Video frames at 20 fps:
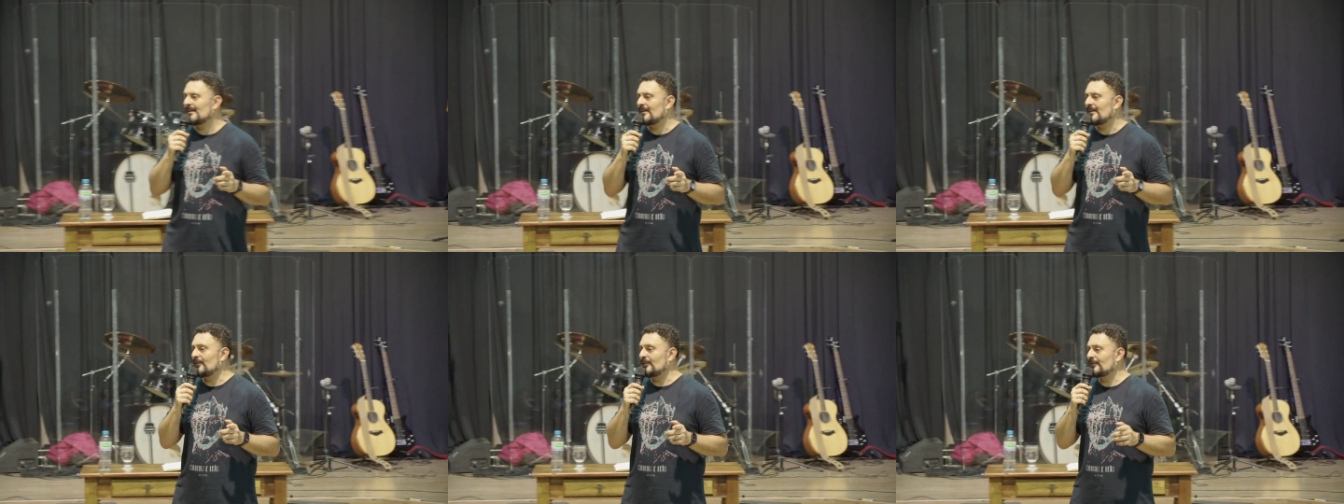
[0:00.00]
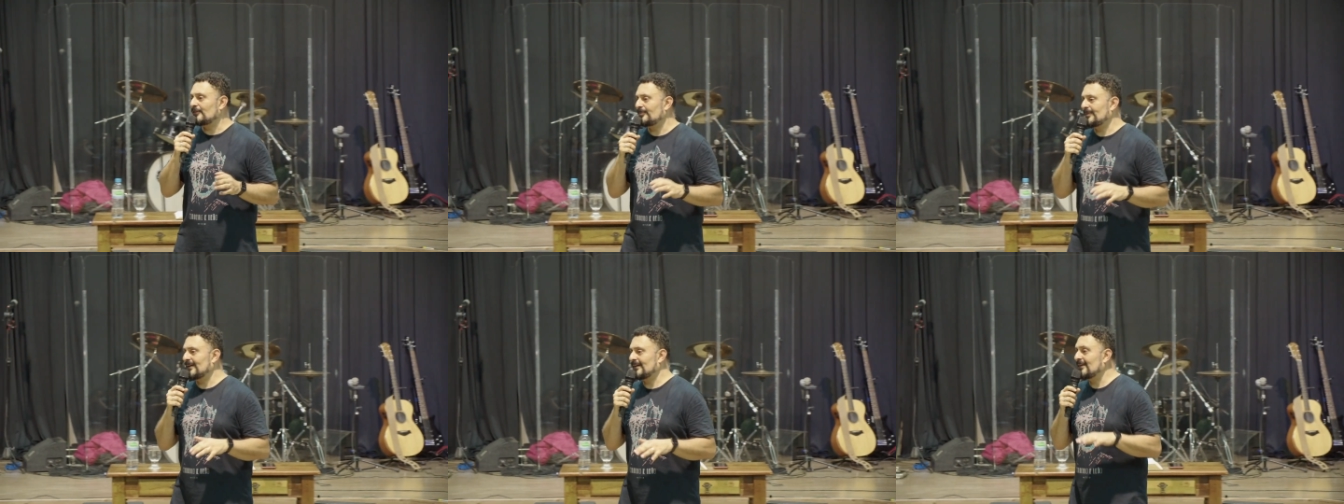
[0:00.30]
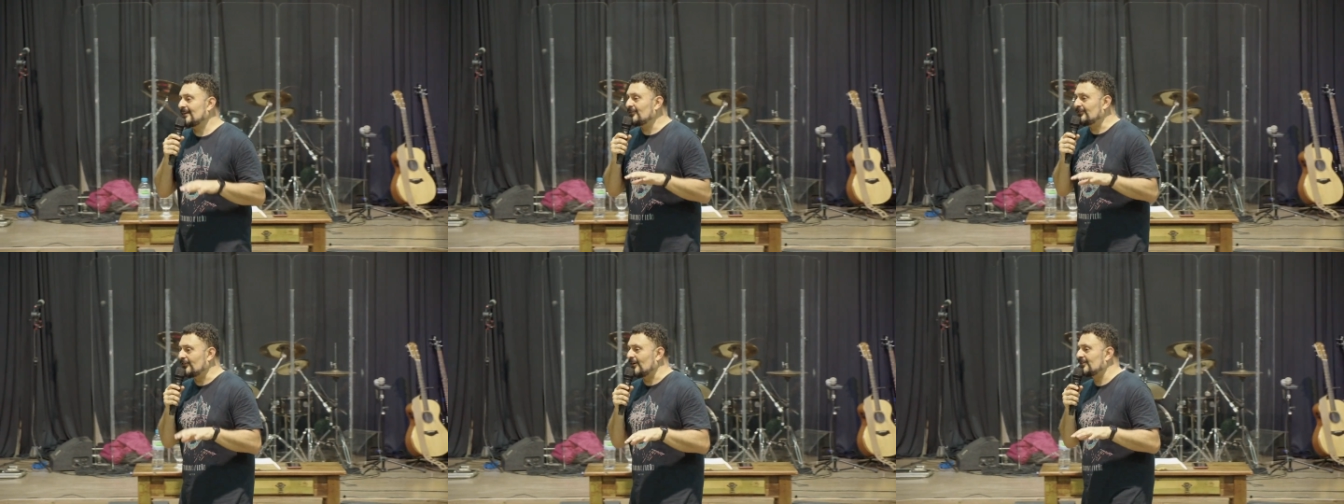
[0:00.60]
E ontem eu
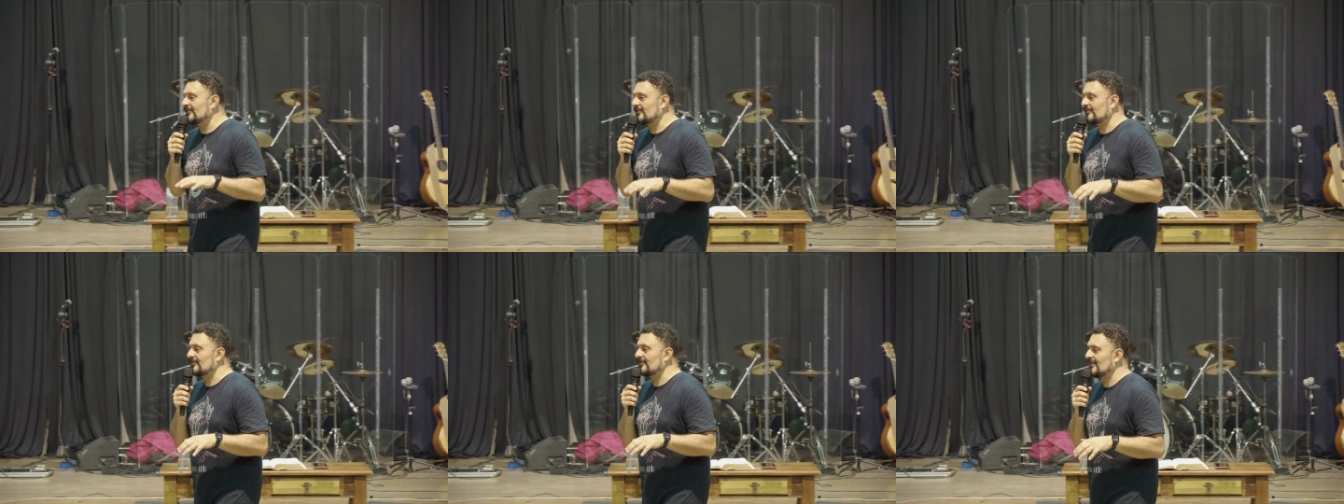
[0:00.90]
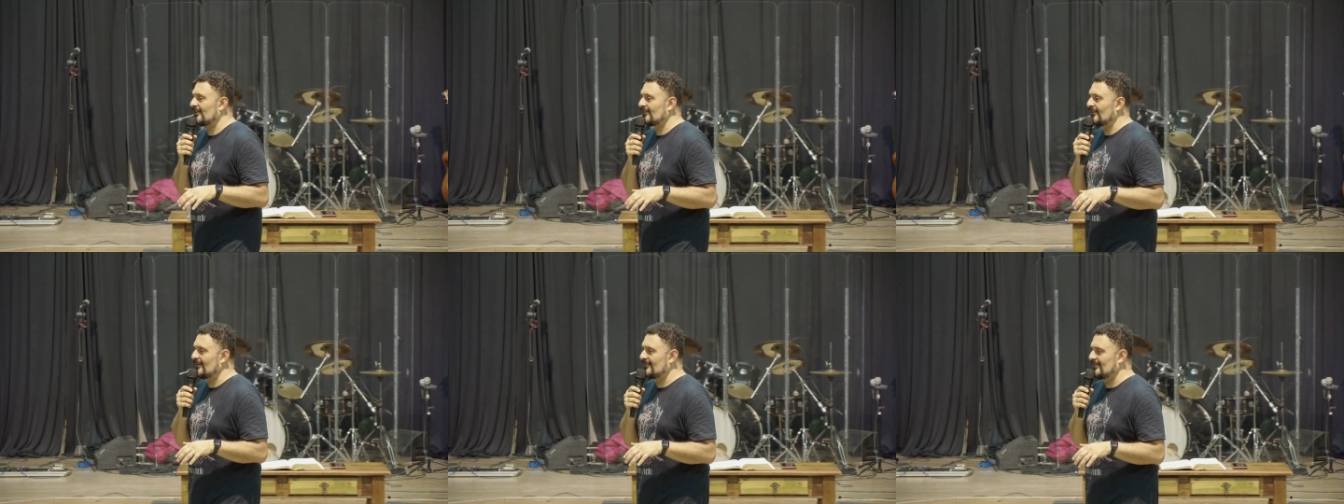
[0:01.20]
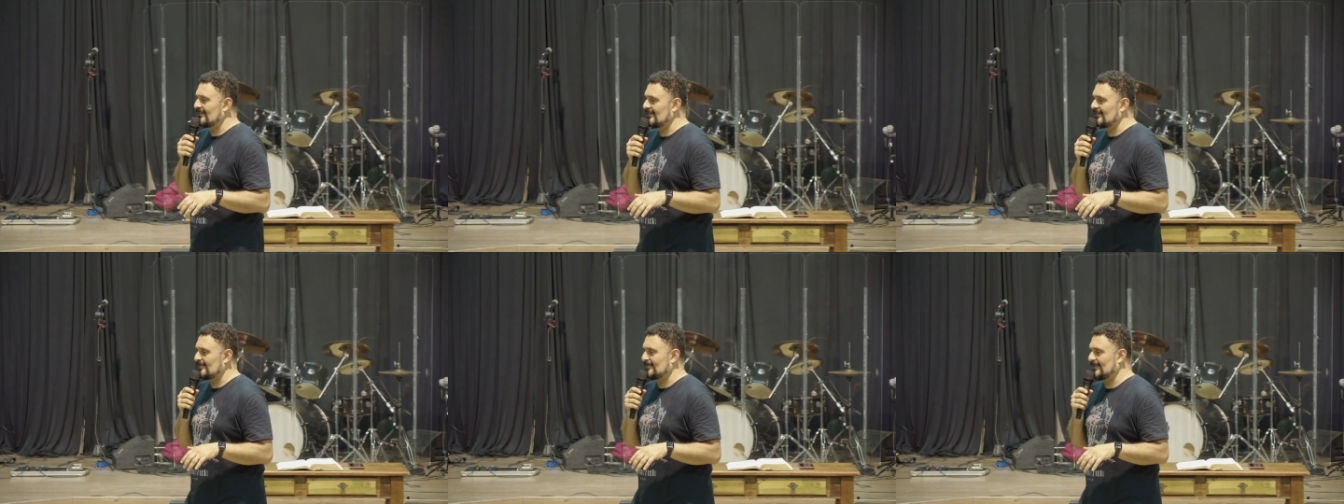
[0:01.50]
peguei forte com os
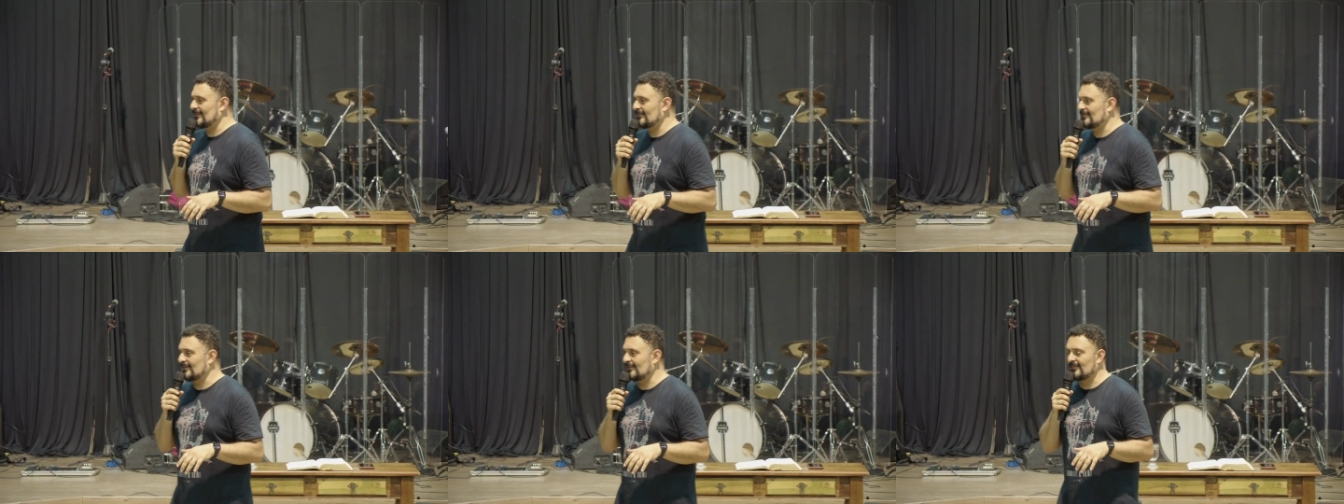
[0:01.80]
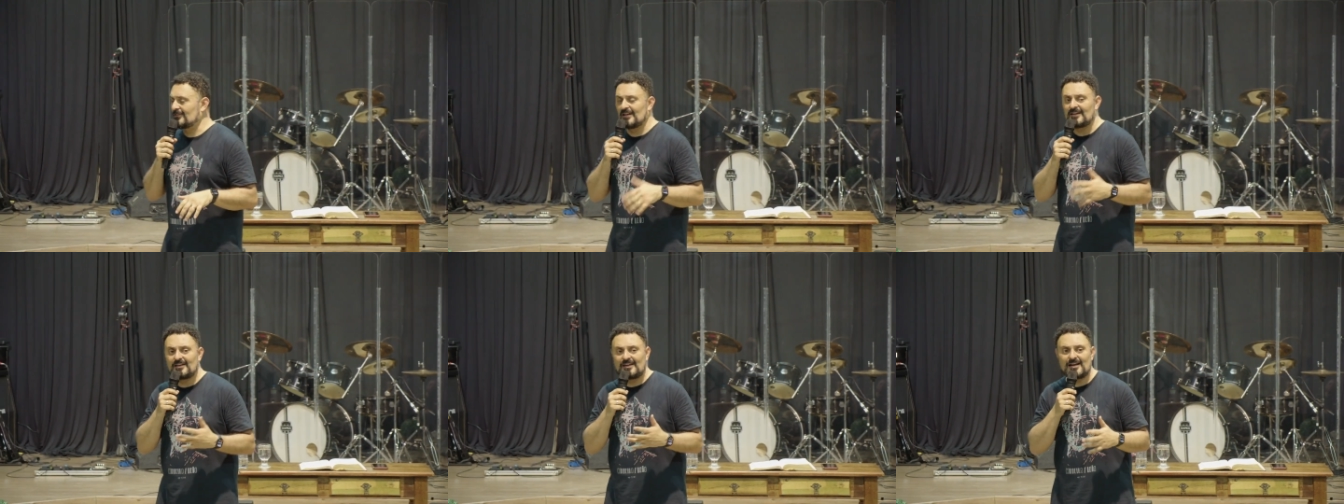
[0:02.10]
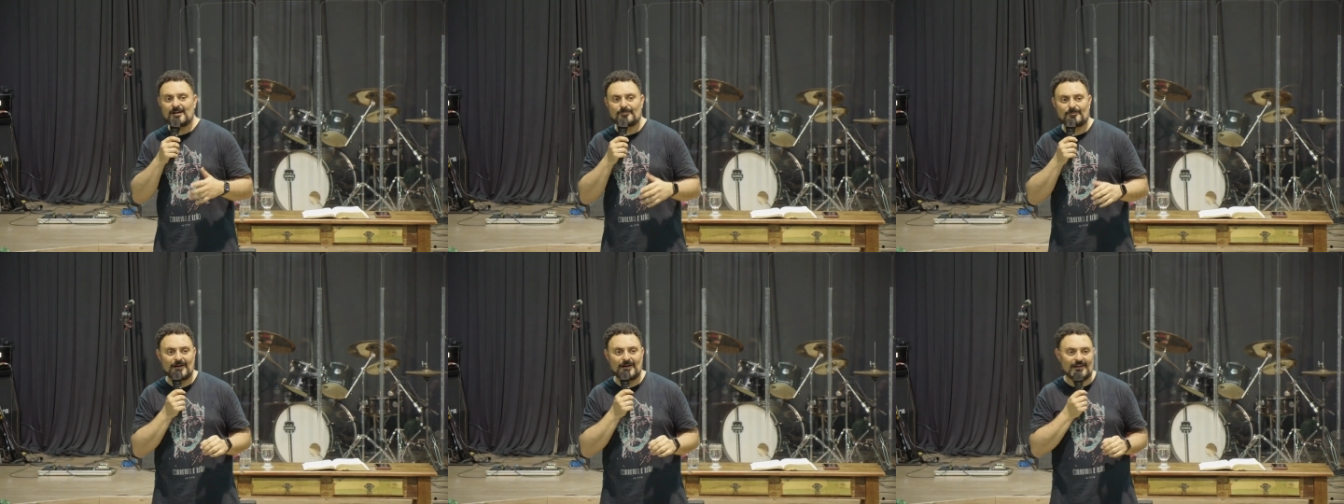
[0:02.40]
adolescentes aqui, perguntando quem que
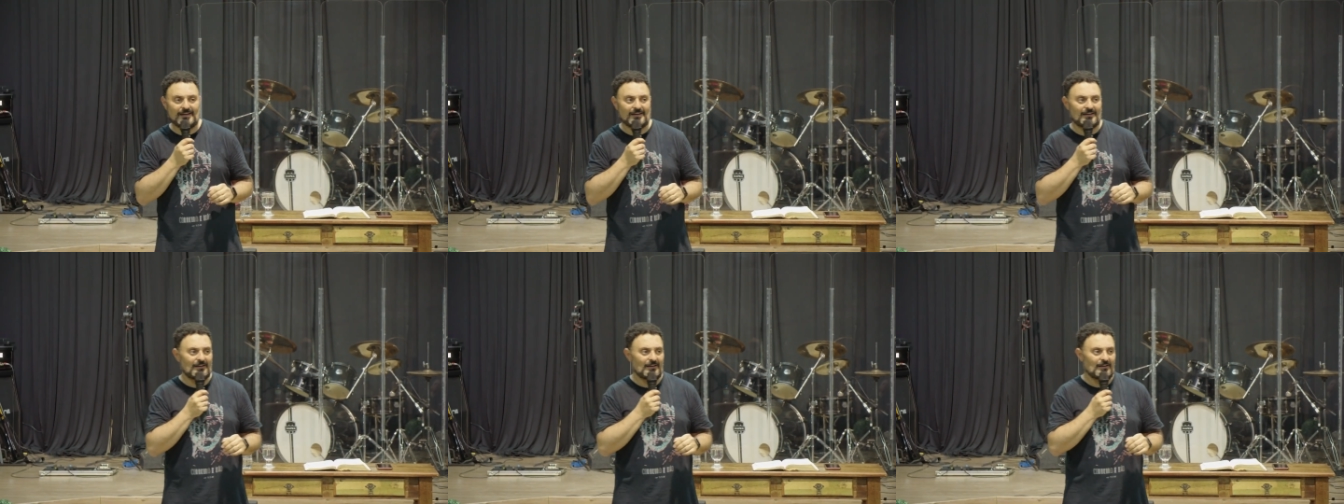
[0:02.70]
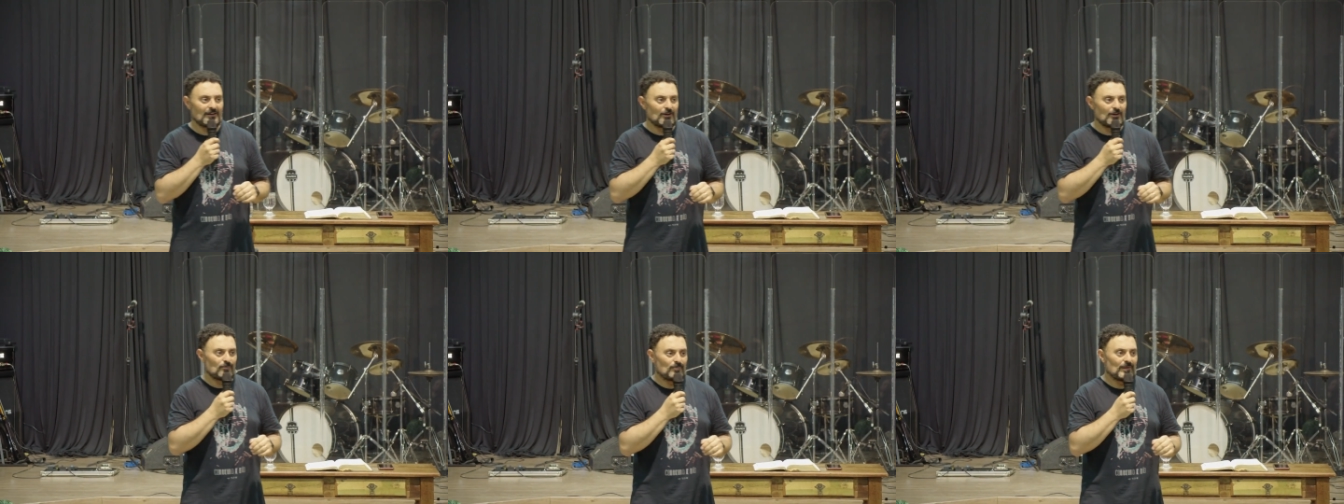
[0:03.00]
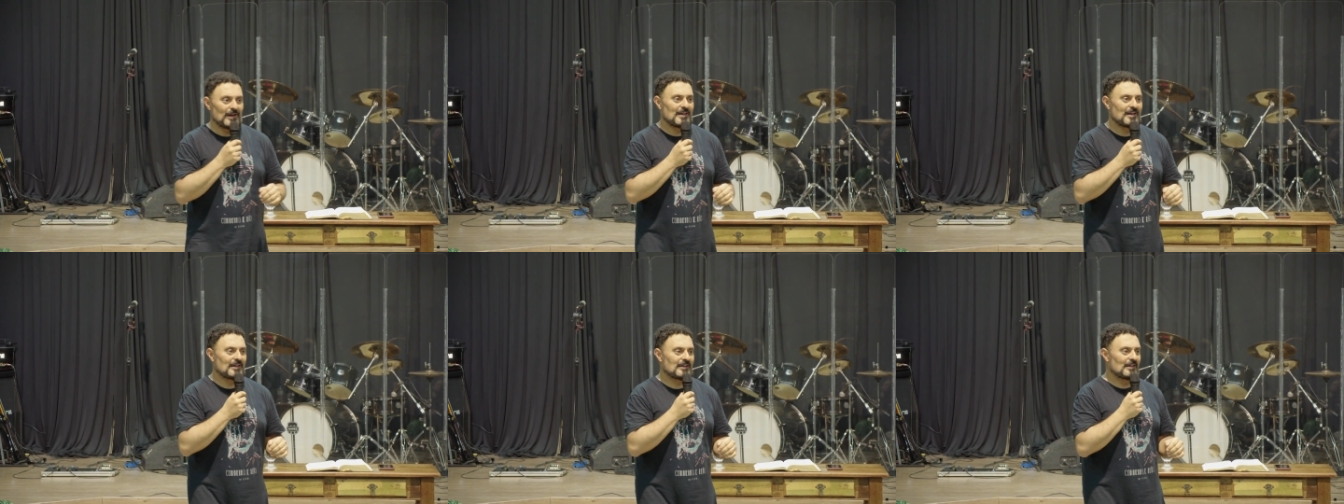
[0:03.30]
era pai.
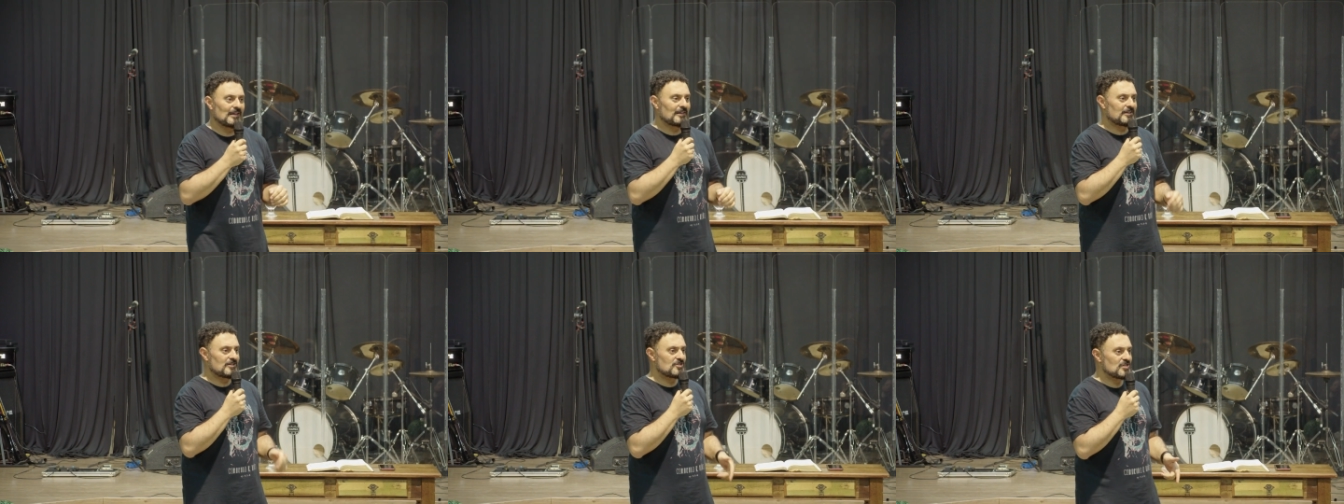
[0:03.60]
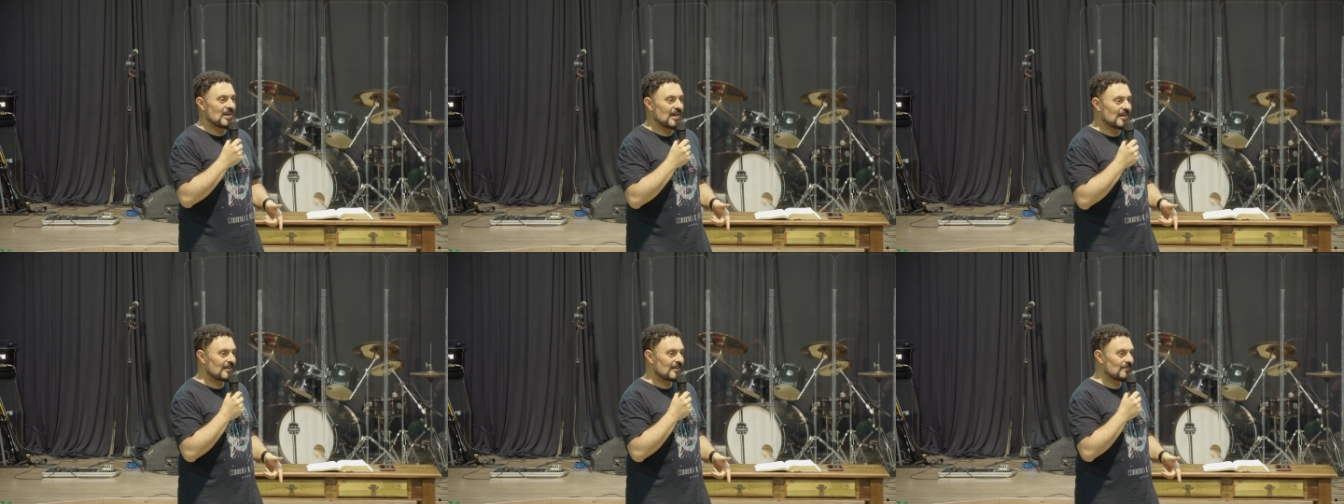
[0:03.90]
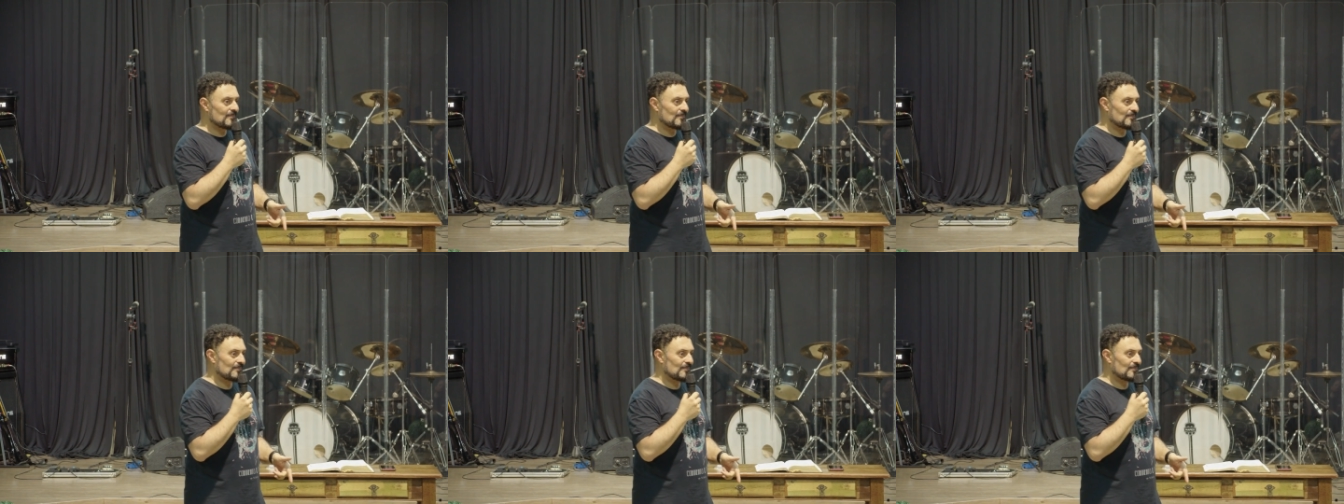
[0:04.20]
Pai é aquele que gera,